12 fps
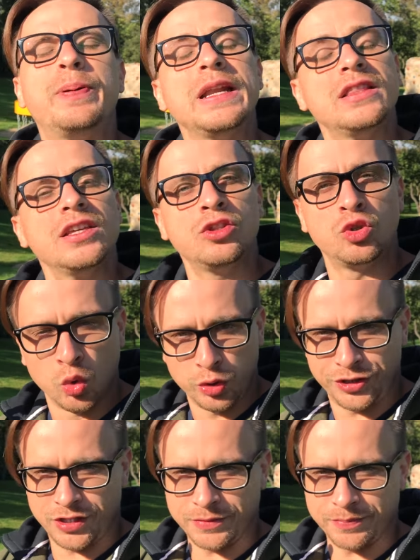В
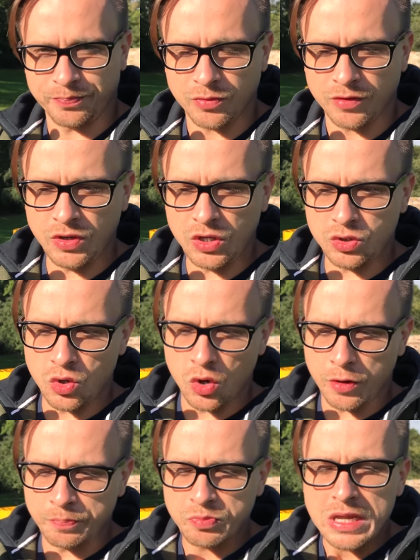предыдущем
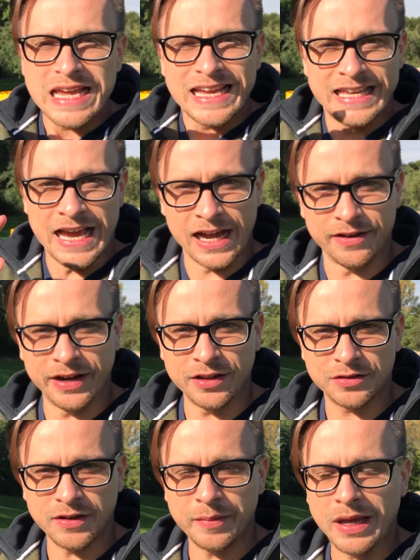видео я говорил
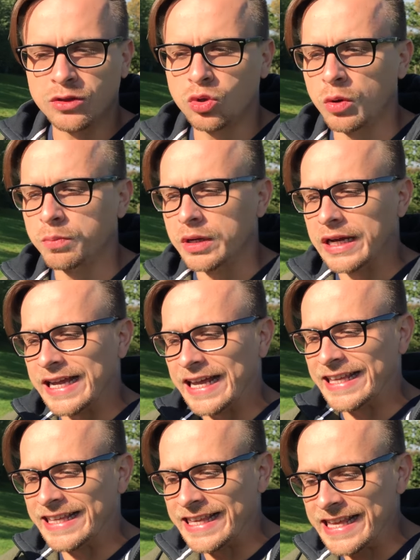с вами о том,
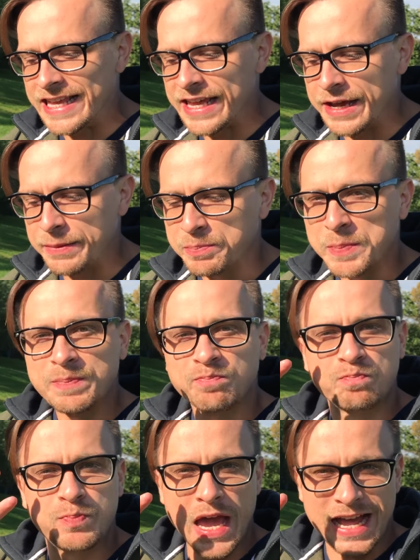какие
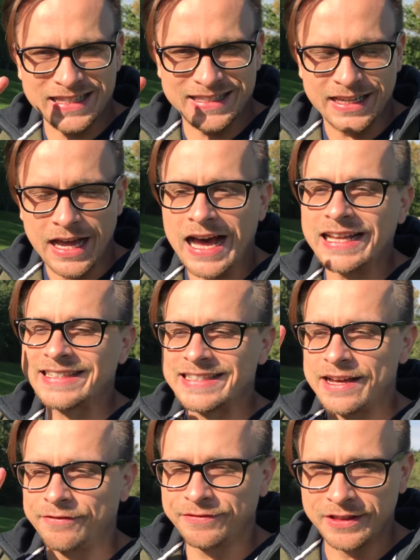пять
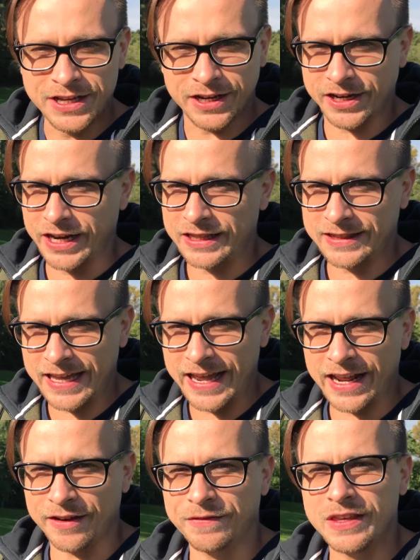основных
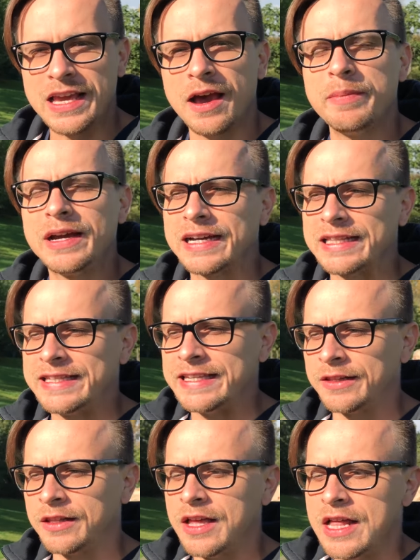критериев я бы
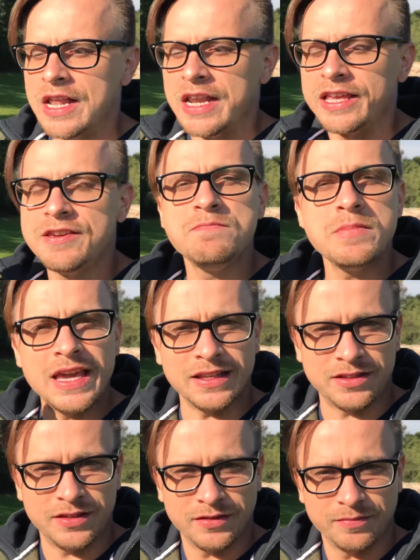хотел
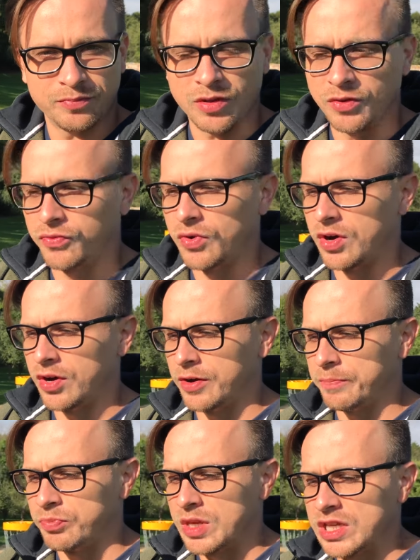иметь
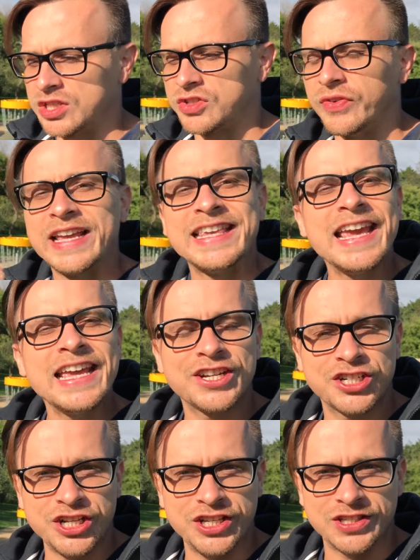в своей
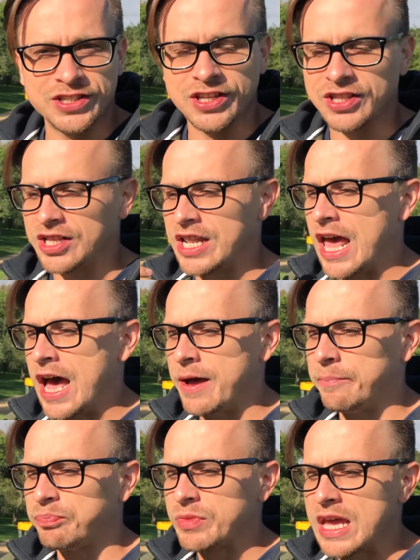жизни
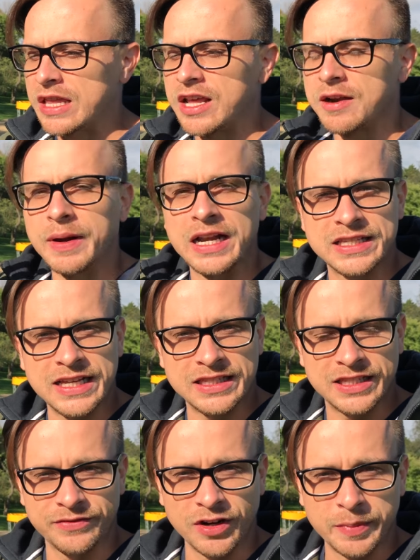для
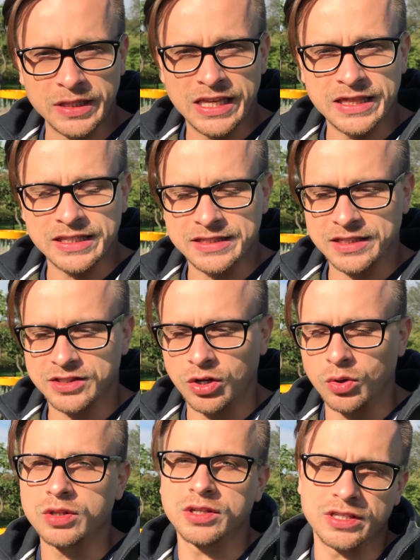нормализации выработки
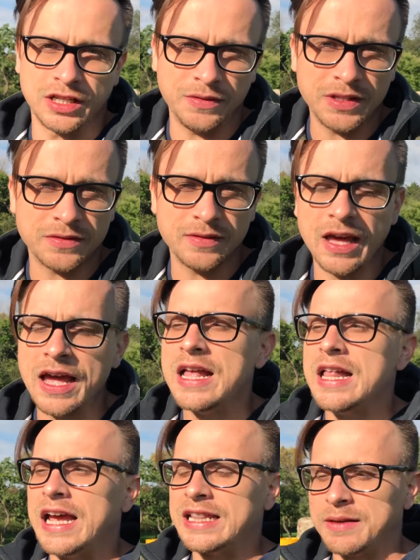тестостерона. Соответственно,
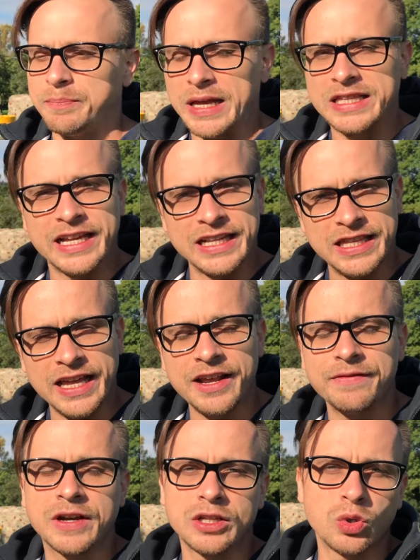это 5
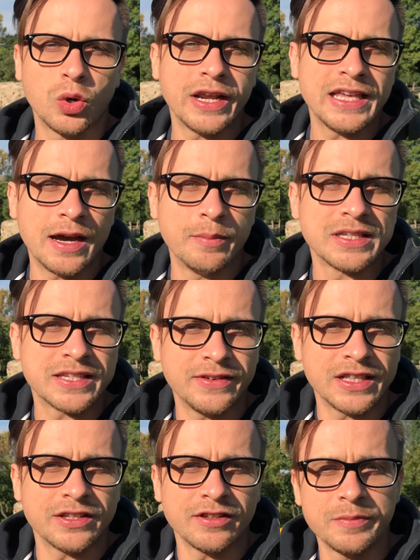критериев, которые я бы
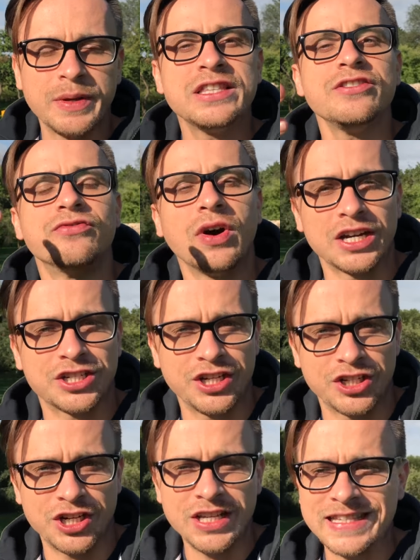советовал иметь в вашей
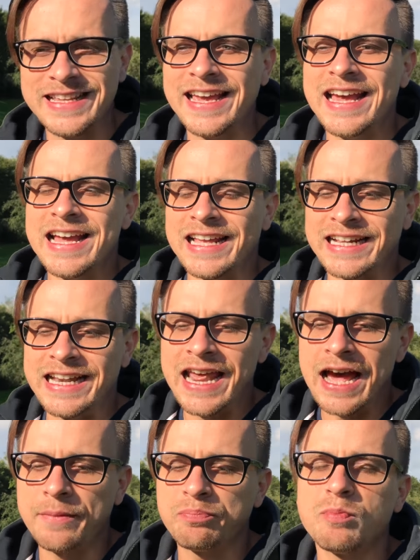жизни
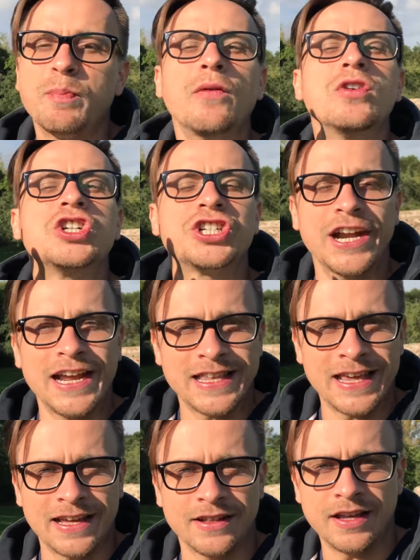для
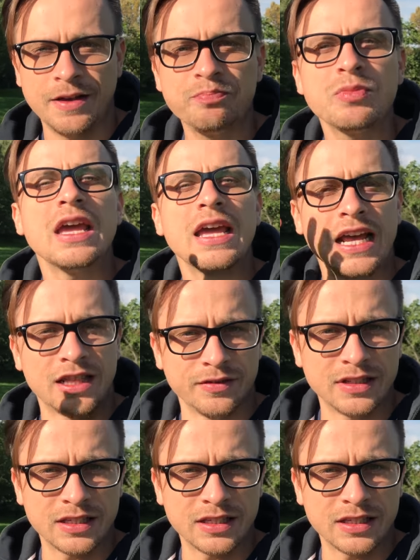повышения да, этого